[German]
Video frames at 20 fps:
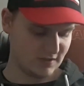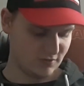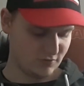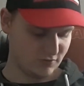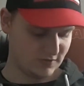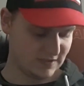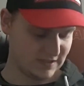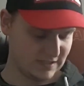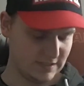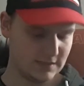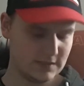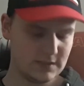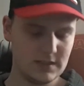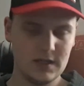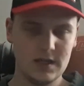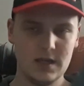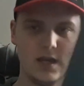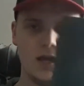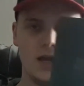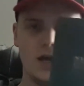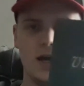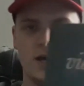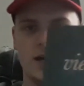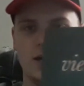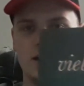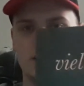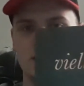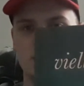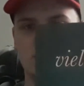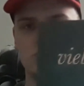illustriert.
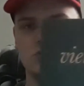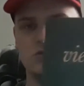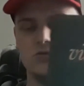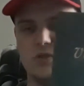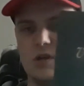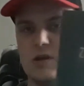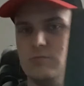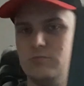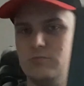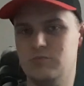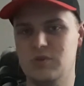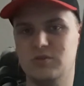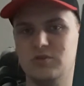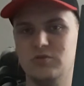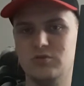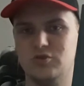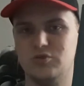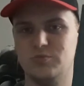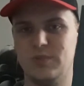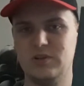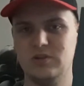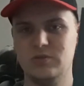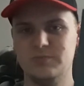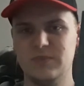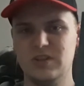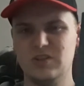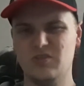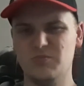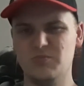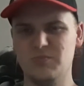Uh, und ja, bin gespannt, ob
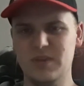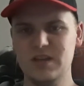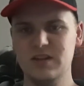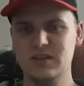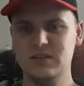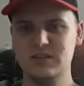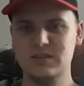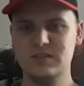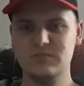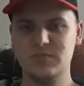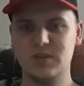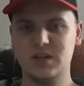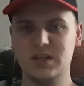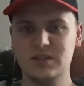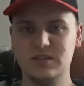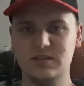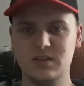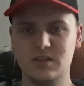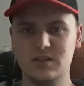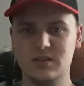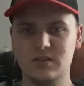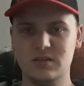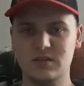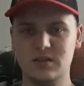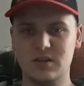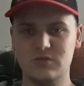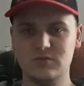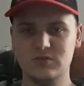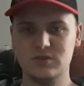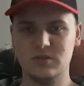da noch mehr in diesem Bereich äh,
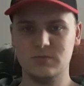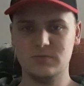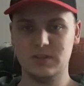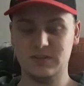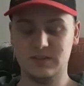rauskommt.